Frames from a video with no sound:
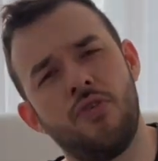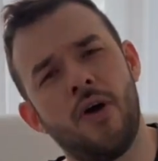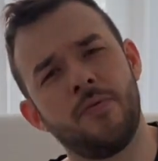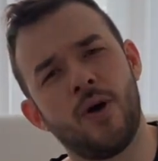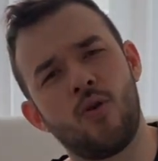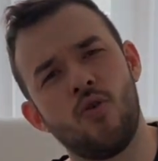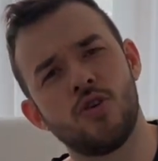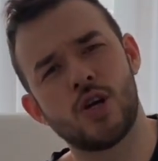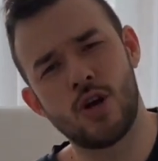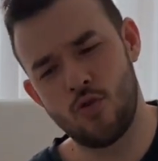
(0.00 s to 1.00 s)
там
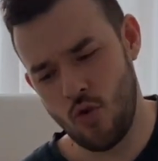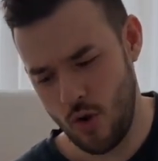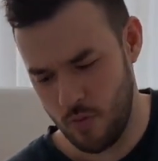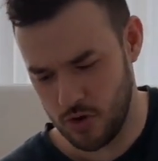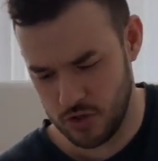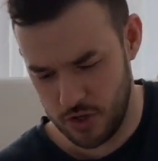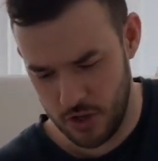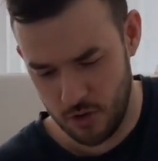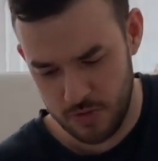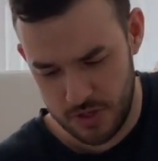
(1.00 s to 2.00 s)
такой жаркой можно на
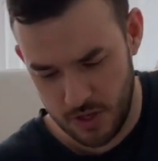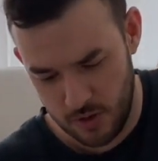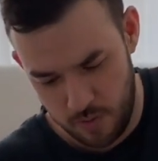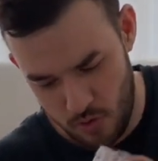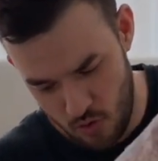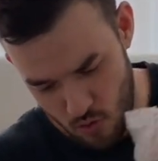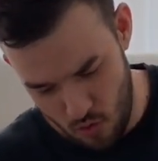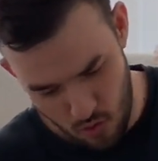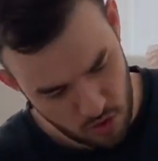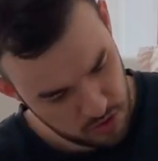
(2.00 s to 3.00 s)
нем делать.
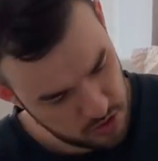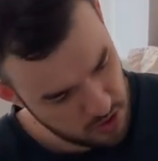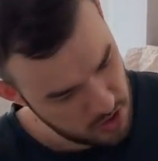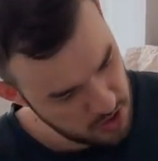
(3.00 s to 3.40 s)
Просто.